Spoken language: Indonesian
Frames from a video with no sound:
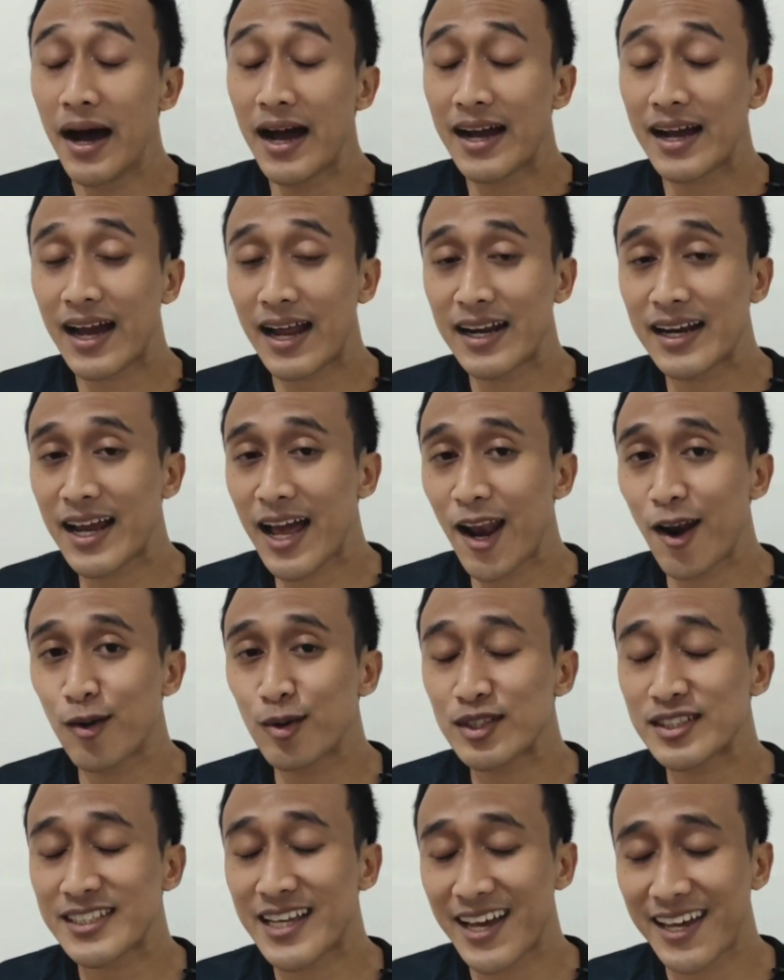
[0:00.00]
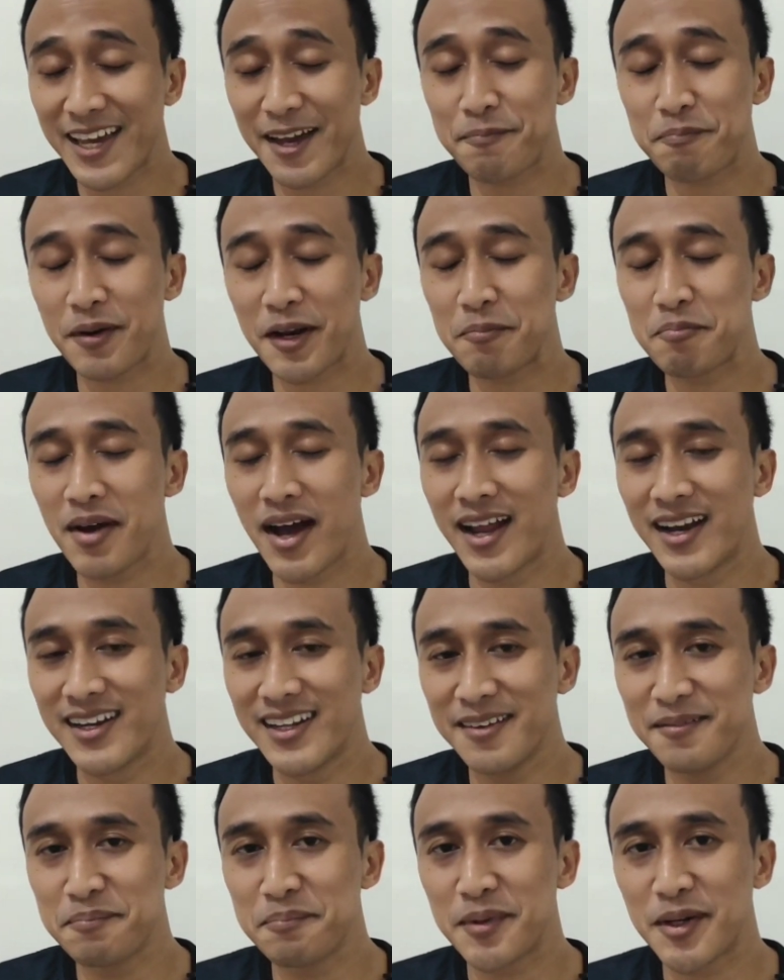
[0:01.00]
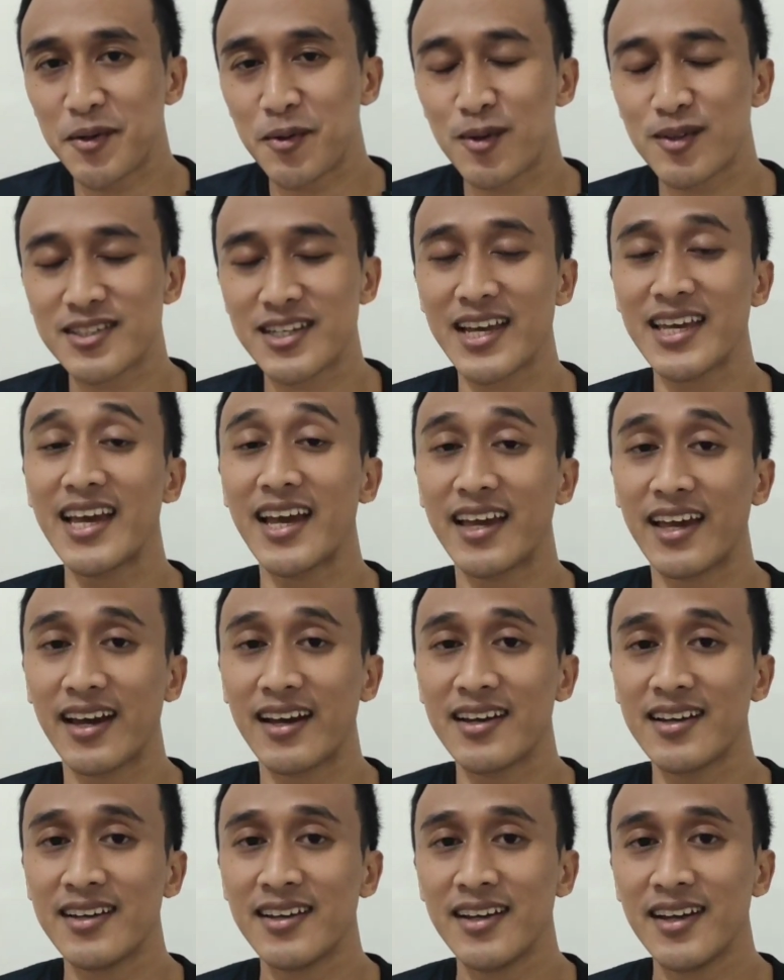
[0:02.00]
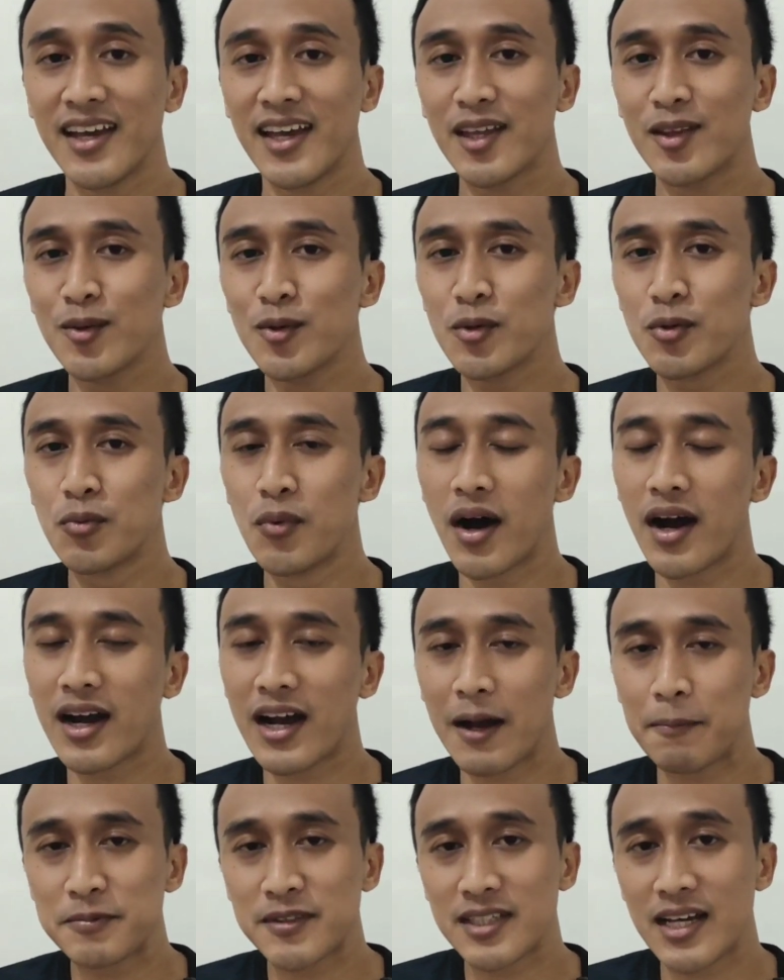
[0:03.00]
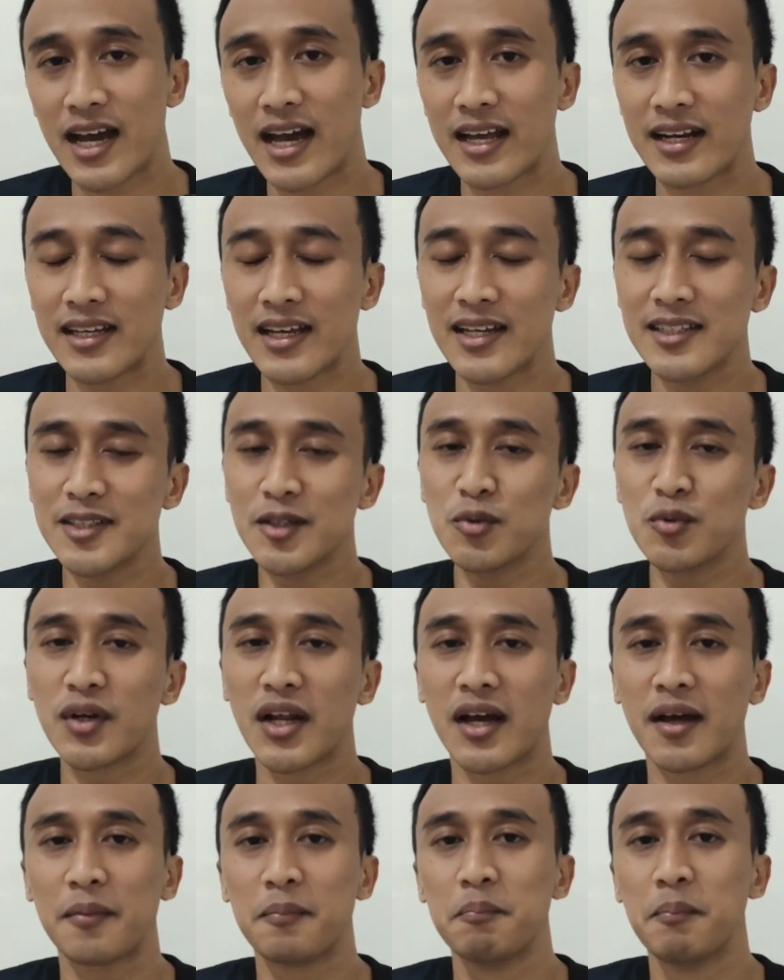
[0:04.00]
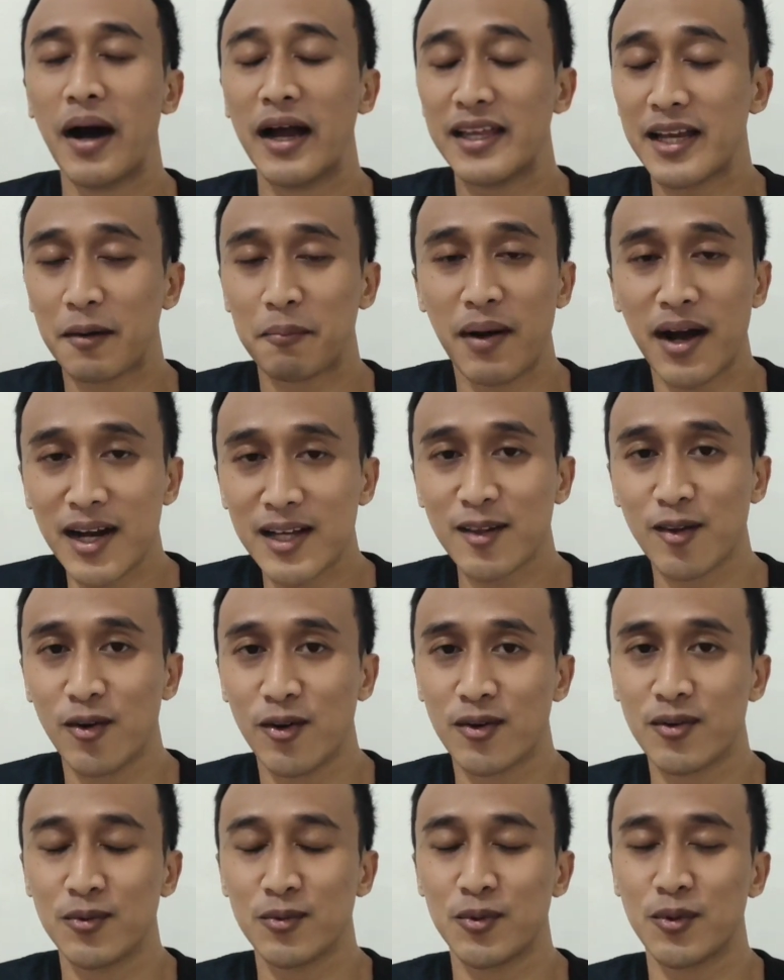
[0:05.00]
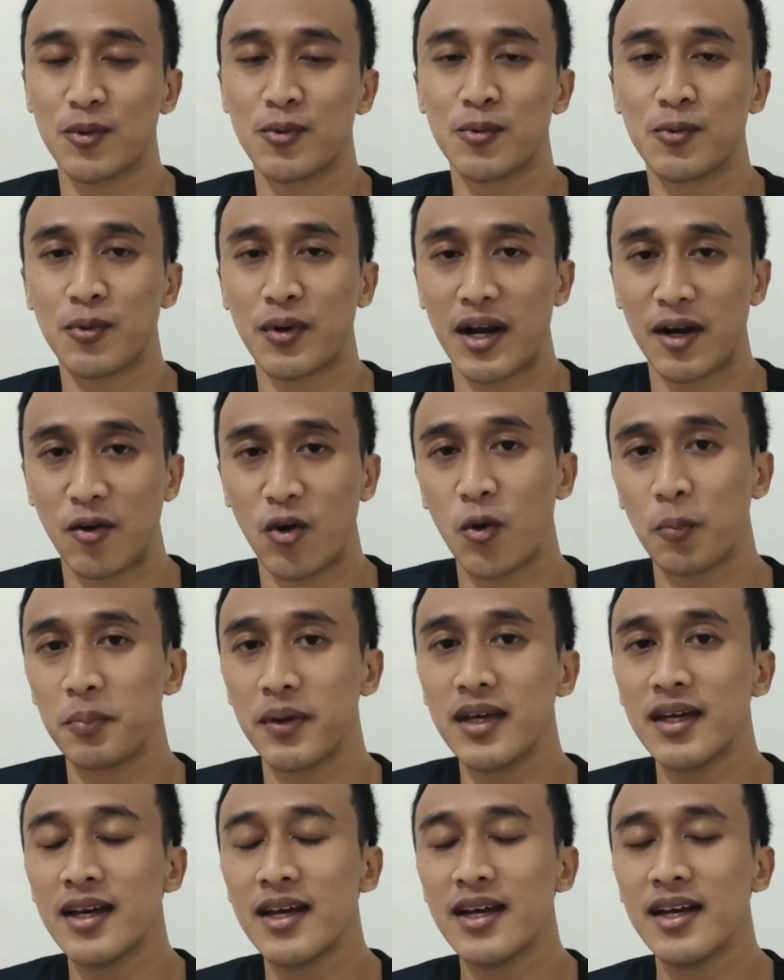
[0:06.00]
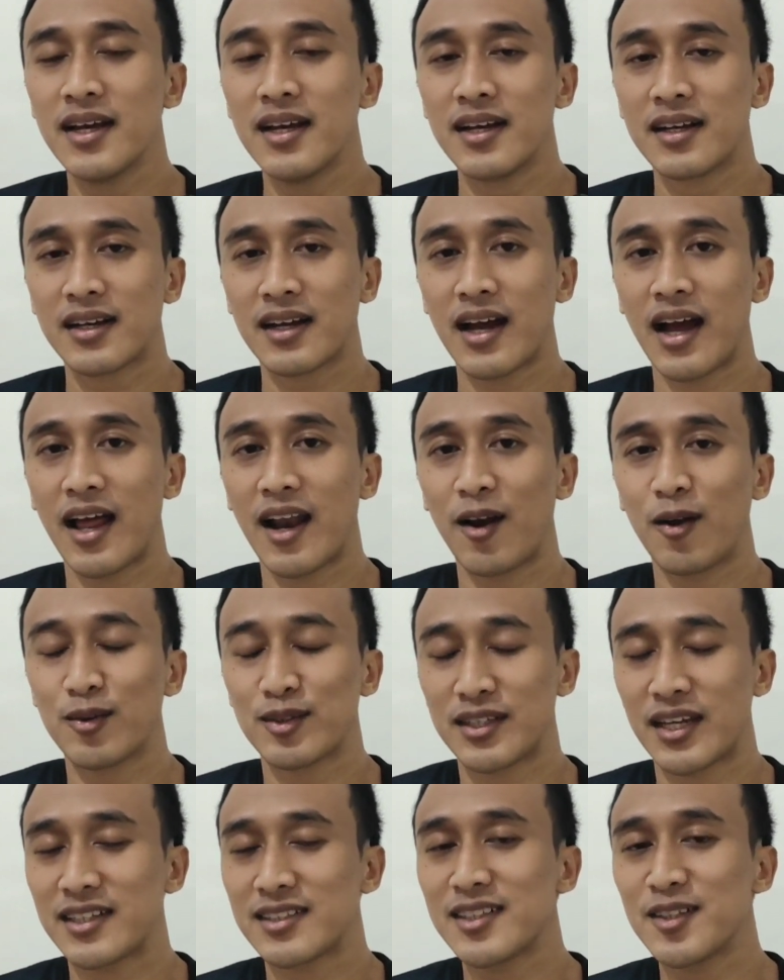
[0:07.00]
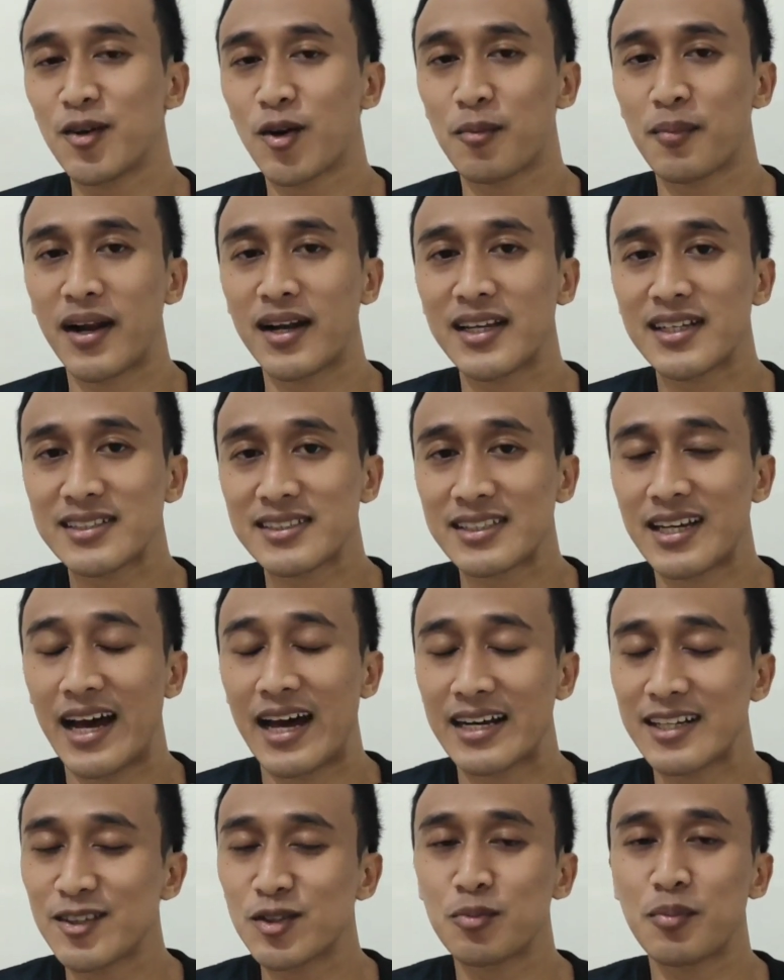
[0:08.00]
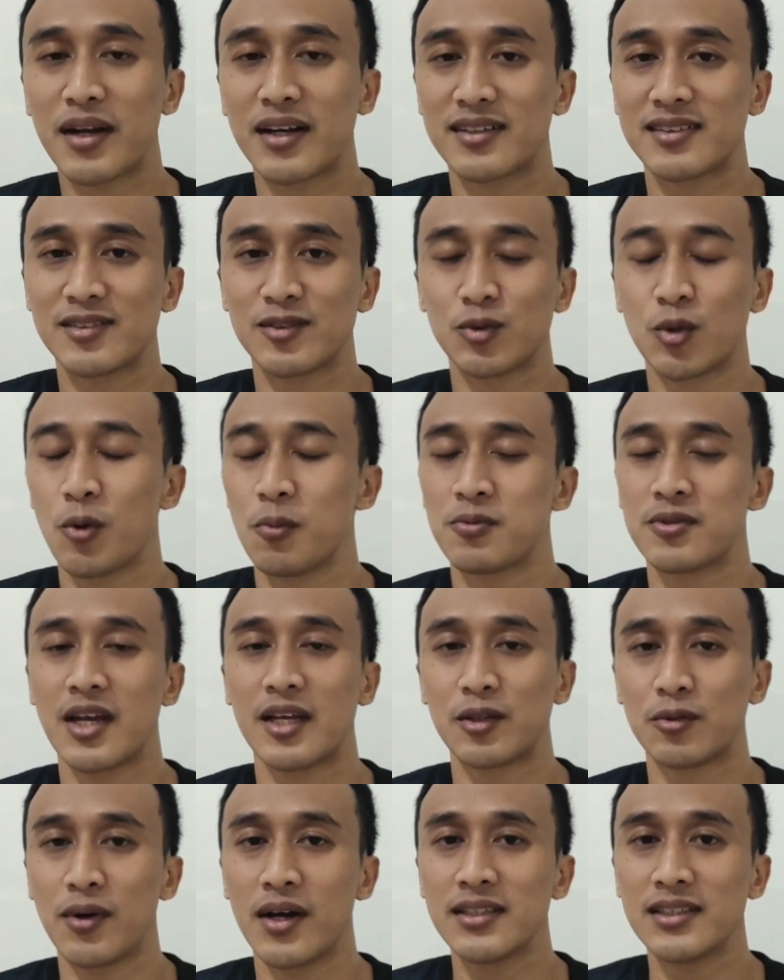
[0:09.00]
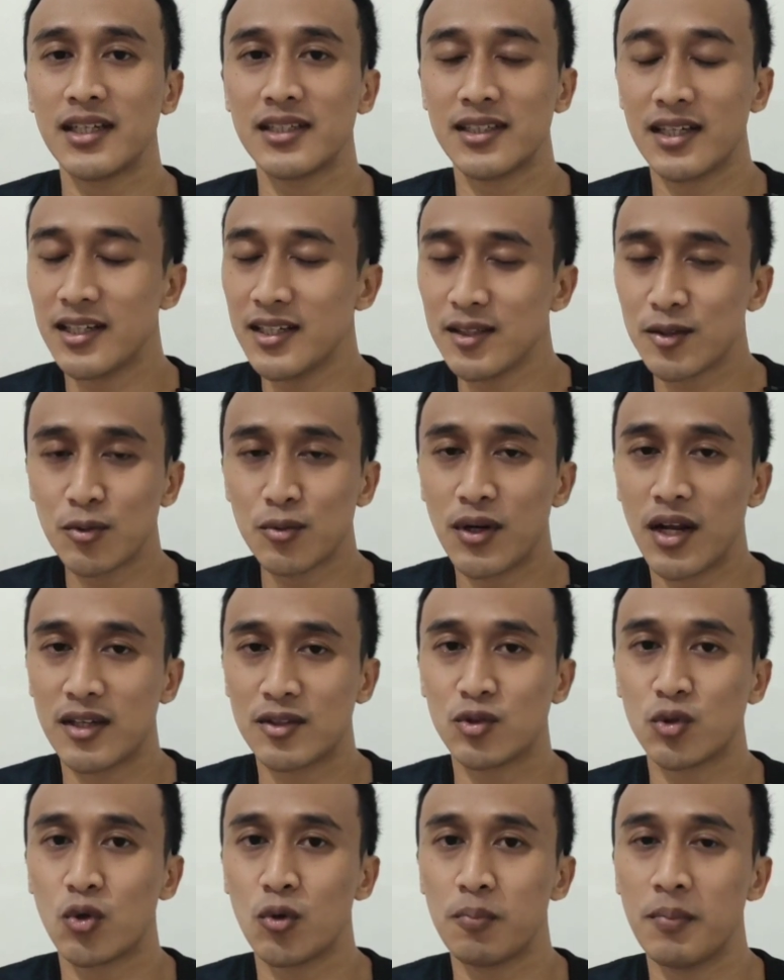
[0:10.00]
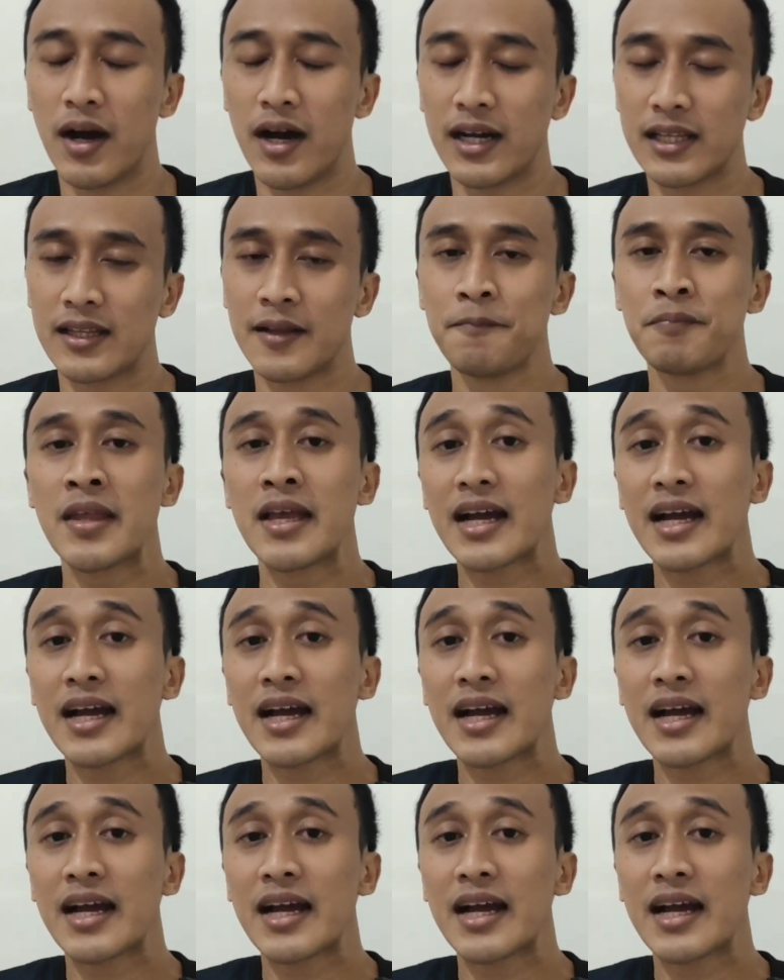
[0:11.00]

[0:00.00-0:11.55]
Bahkan kalau saya pribadi menurut saya ya itu 2 cup sehari aja udah banyak banget loh untuk ukuran kopi. Kalau saya sih normalnya sehari cuman cukup satu aja, jadi itu udah cukup banget.